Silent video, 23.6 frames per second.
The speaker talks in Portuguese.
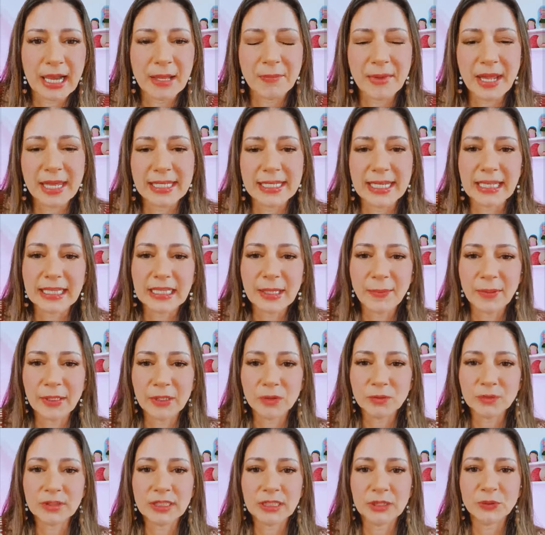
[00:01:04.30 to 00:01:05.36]
Maria tá
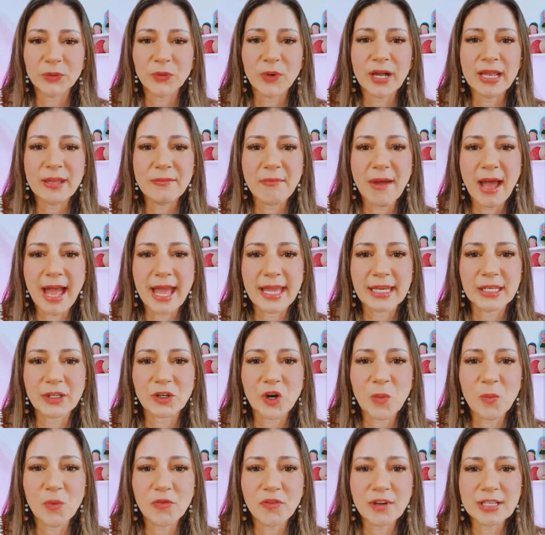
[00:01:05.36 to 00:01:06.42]
perguntando: Oi, Mari,
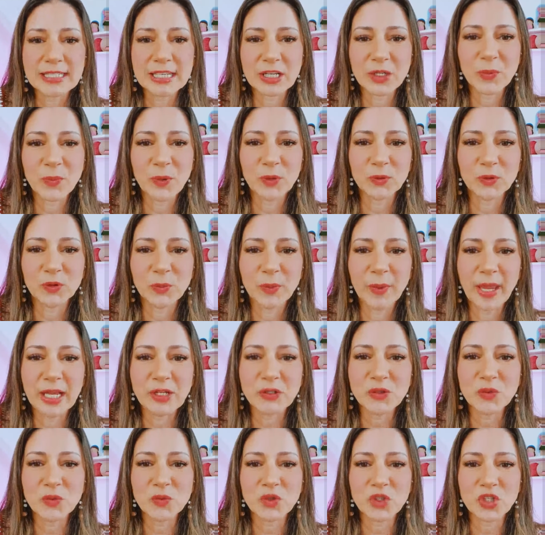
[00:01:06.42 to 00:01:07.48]
como fazer o ponto bem
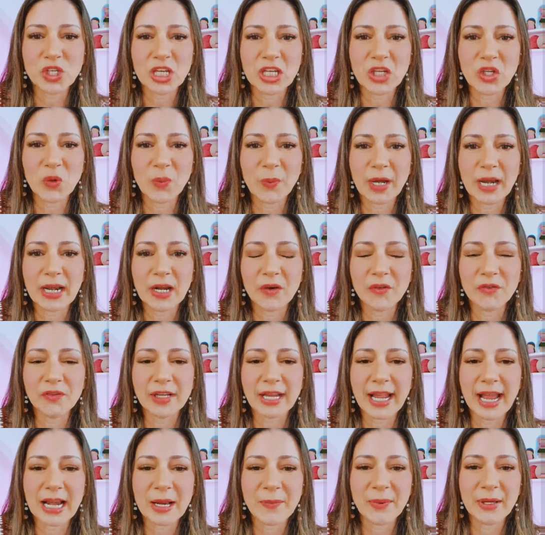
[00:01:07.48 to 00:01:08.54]
juntinho para não
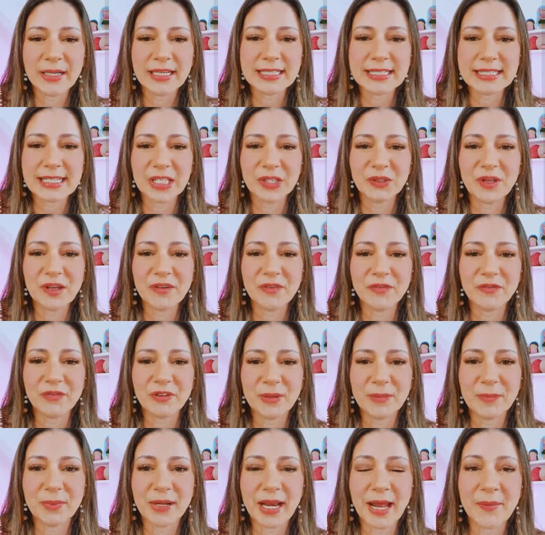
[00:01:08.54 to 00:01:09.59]
ficar aparecendo a
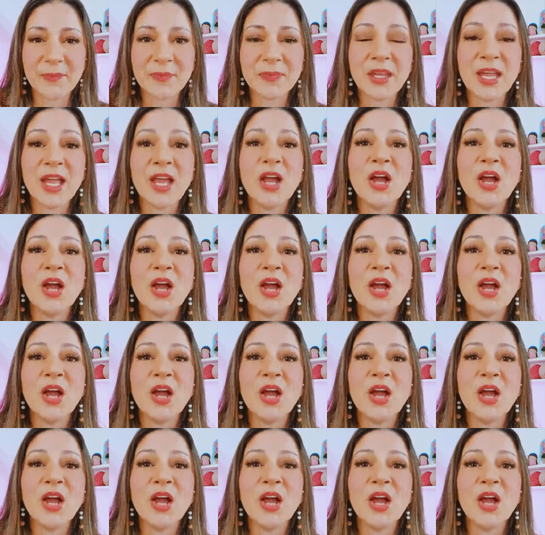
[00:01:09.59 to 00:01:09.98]
fibra?